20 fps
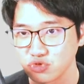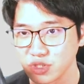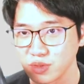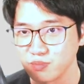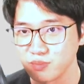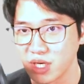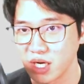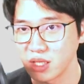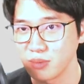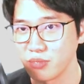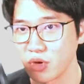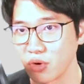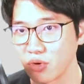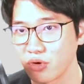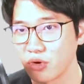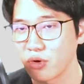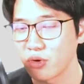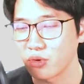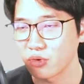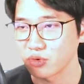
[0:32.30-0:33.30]
줄임말
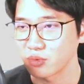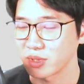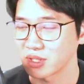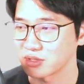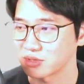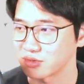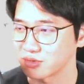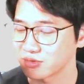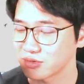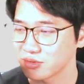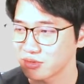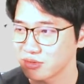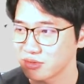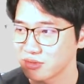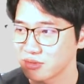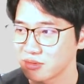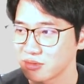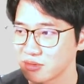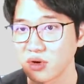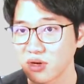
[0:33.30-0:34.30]
명령어로 만들어서
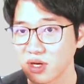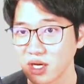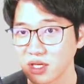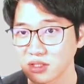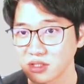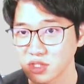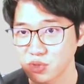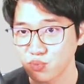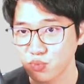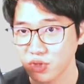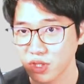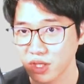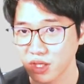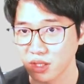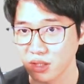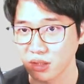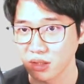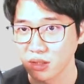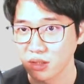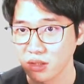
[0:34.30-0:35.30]
입력하기
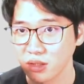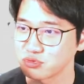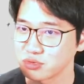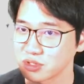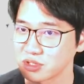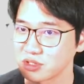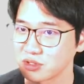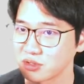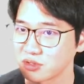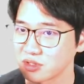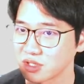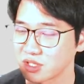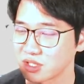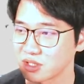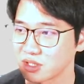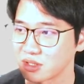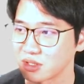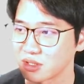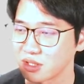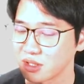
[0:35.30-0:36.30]
쉽게 도와주는 그런
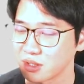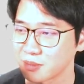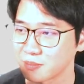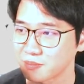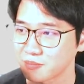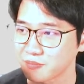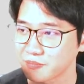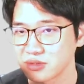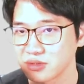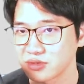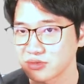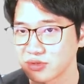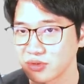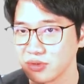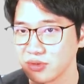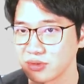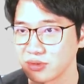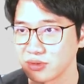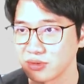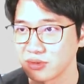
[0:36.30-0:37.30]
기능인데 예를
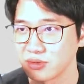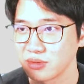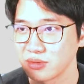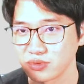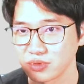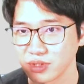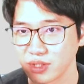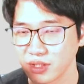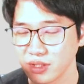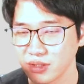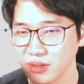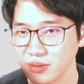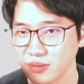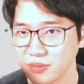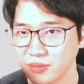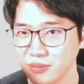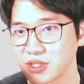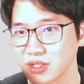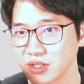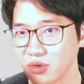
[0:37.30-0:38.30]
들어서 여러분들이
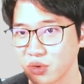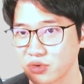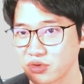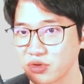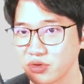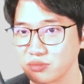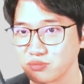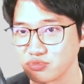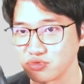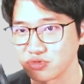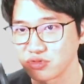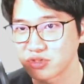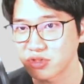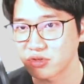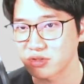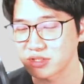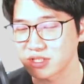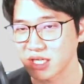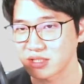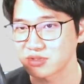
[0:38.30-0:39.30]
갑자기 어떤
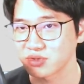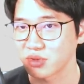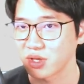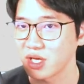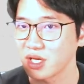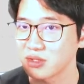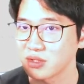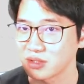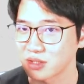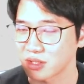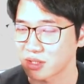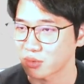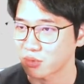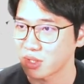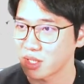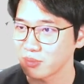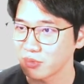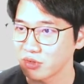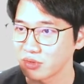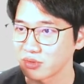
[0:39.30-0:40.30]
문서를 작성해야
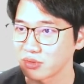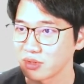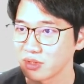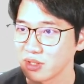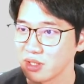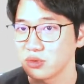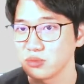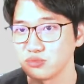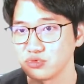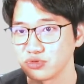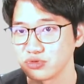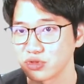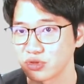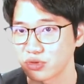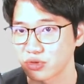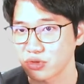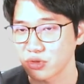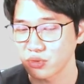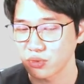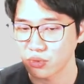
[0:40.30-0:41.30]
된다라고 하면 새로운
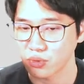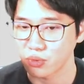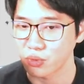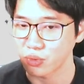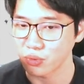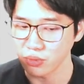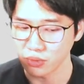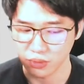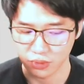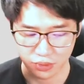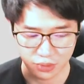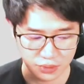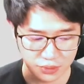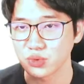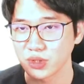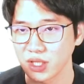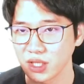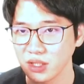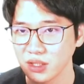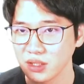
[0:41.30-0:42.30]
문서를 켜놓고
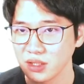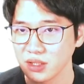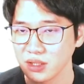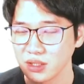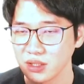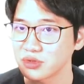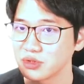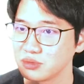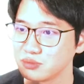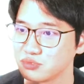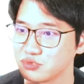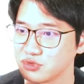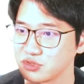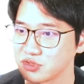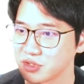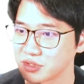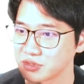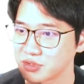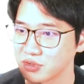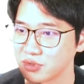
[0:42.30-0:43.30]
기존에 썼던
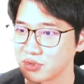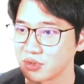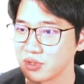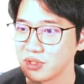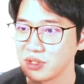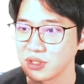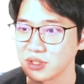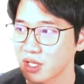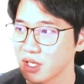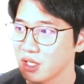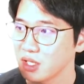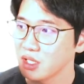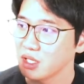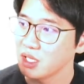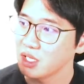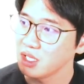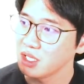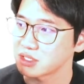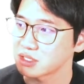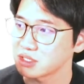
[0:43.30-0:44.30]
문서에서 이렇게
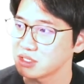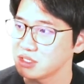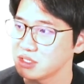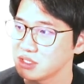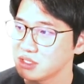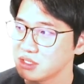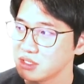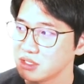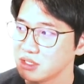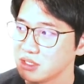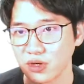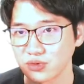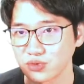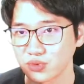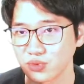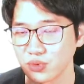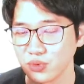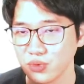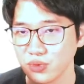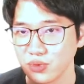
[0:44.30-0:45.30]
양식을
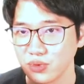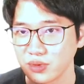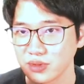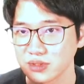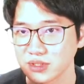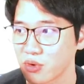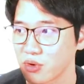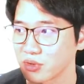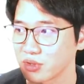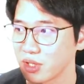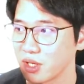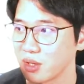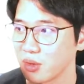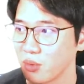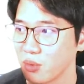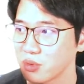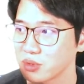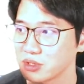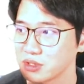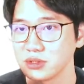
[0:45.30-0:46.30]
쳐가지고
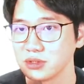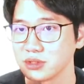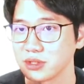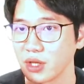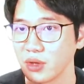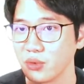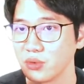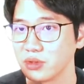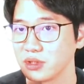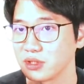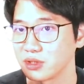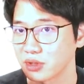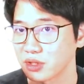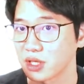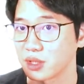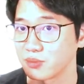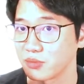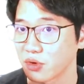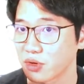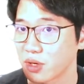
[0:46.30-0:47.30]
사용하거나 혹은 내용을
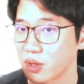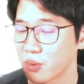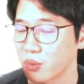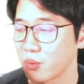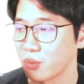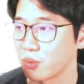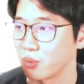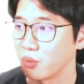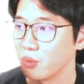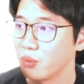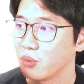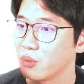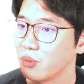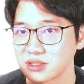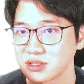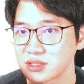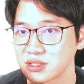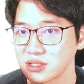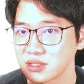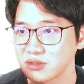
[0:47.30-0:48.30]
이렇게 입력하고
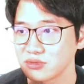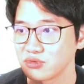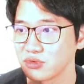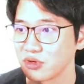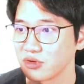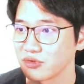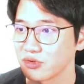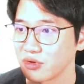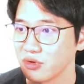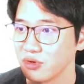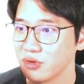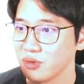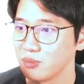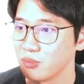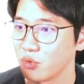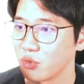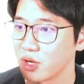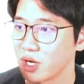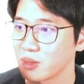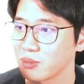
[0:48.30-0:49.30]
Alt C를 눌러서
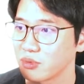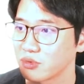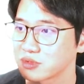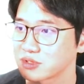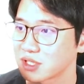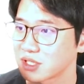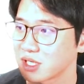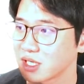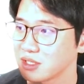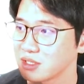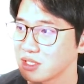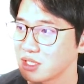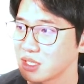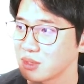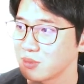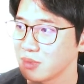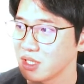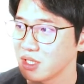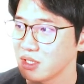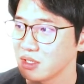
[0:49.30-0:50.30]
모양 복사를 한
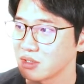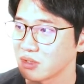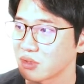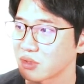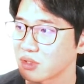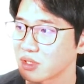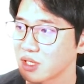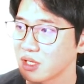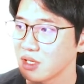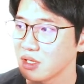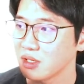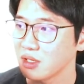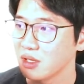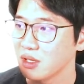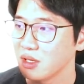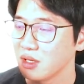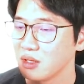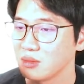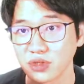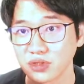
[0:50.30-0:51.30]
다음에 이렇게
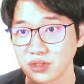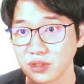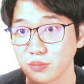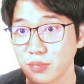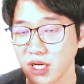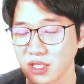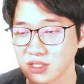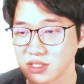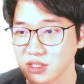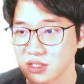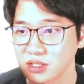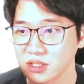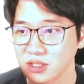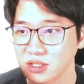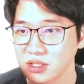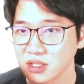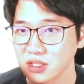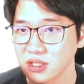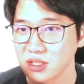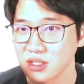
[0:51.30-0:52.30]
붙여넣는
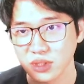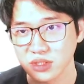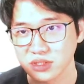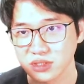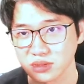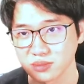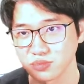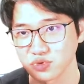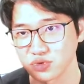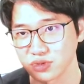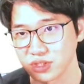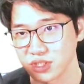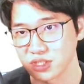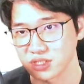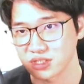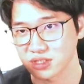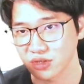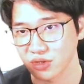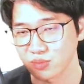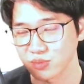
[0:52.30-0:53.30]
방식을 사용하시는 분들이
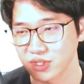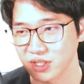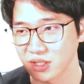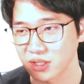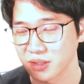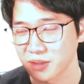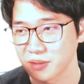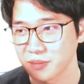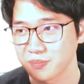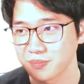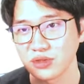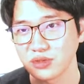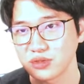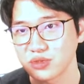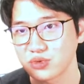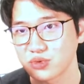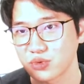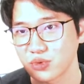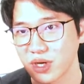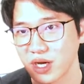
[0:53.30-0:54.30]
있을 겁니다 근데 이런
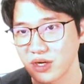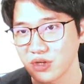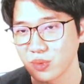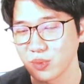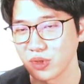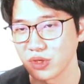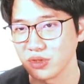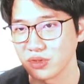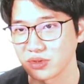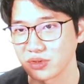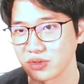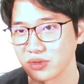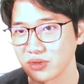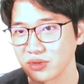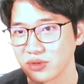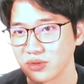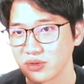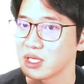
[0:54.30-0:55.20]
식으로 하려면